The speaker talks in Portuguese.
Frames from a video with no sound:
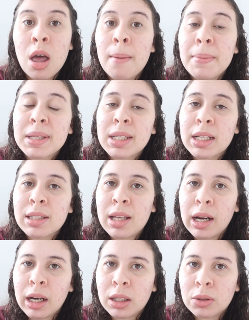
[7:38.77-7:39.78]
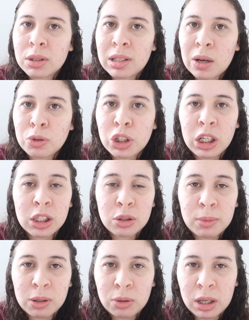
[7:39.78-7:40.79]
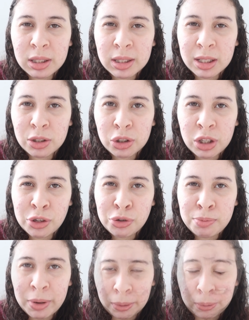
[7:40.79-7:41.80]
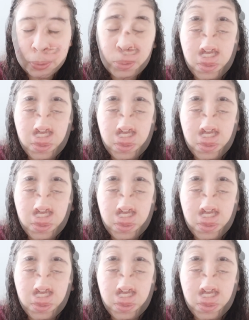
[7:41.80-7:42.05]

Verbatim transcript: Mas se quiserem adoçar, utilize uma colherzinha de chá de mel.